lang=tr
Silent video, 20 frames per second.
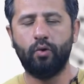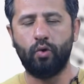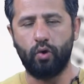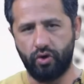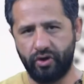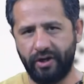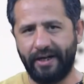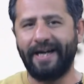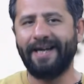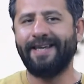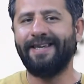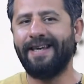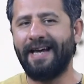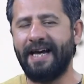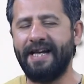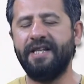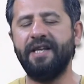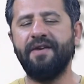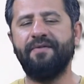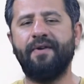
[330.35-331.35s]
Koşarak
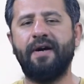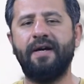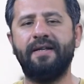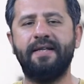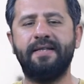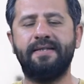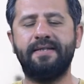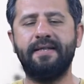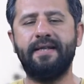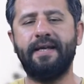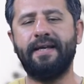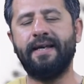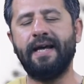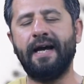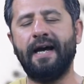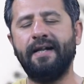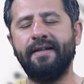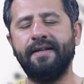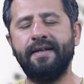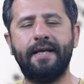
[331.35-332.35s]
geldi ifadesinde
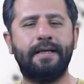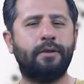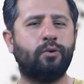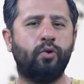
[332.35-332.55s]
geldiye